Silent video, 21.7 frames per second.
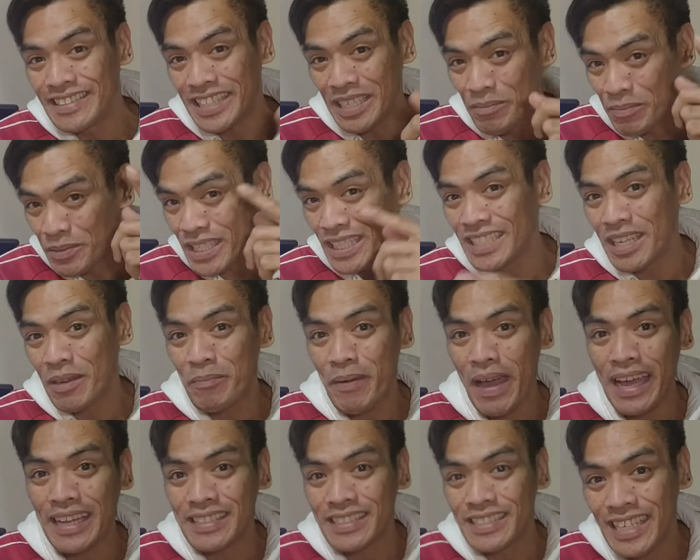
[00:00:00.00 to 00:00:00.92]
Tip sa
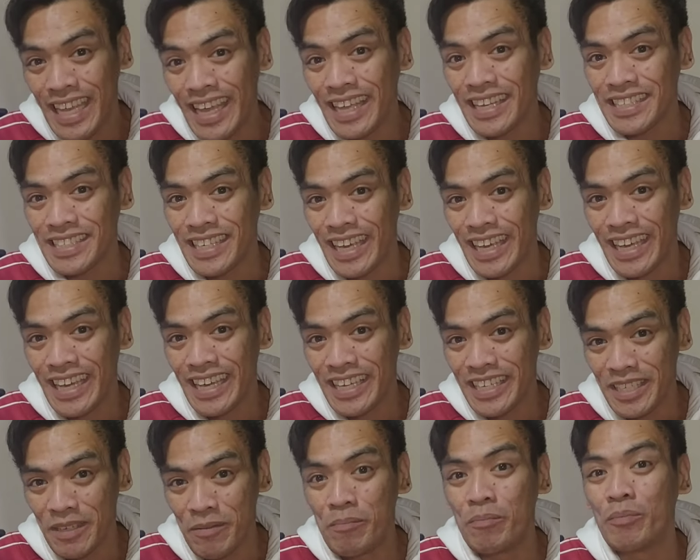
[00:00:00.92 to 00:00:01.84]
Japan
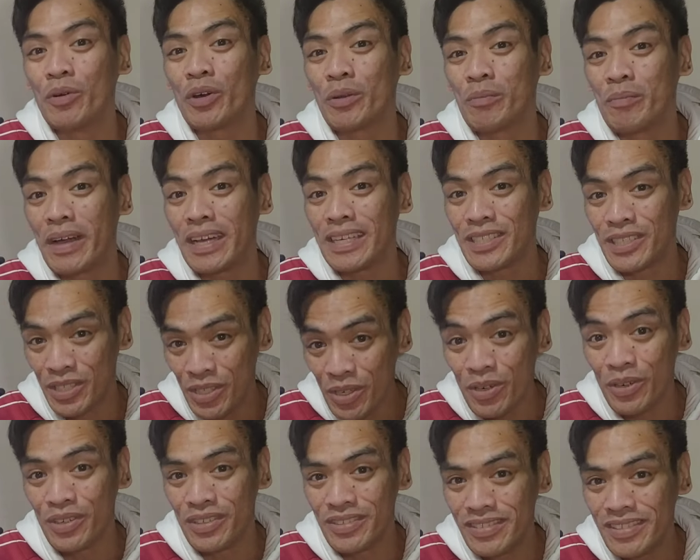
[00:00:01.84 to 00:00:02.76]
serye,
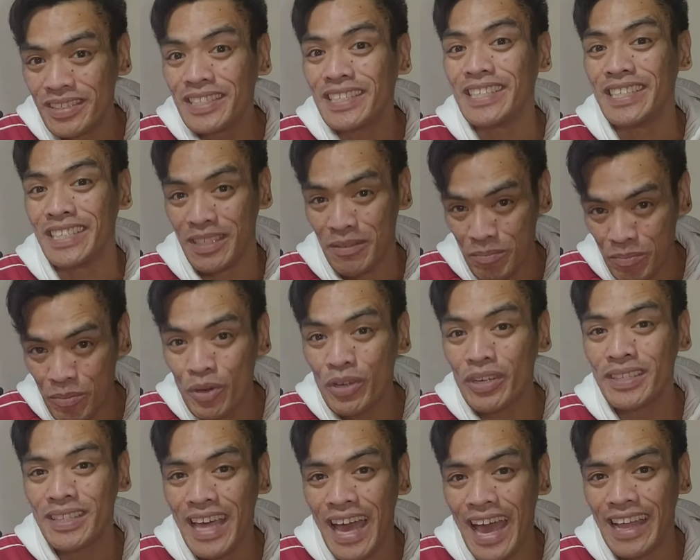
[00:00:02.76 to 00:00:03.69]
impormasyong
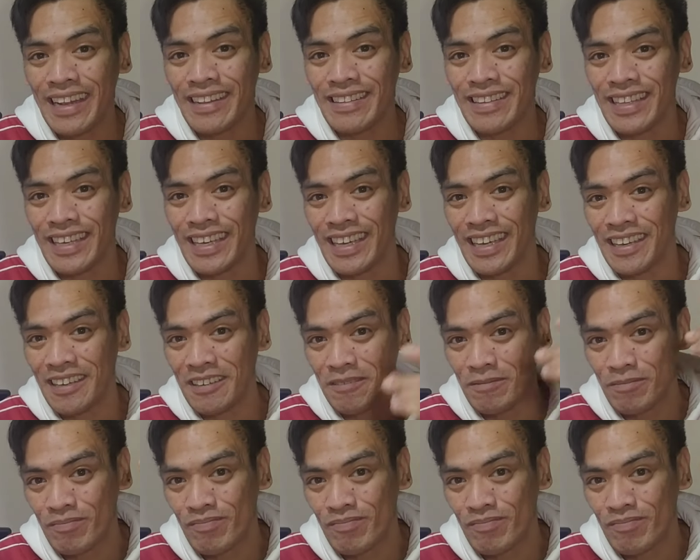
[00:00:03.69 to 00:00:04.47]
importante.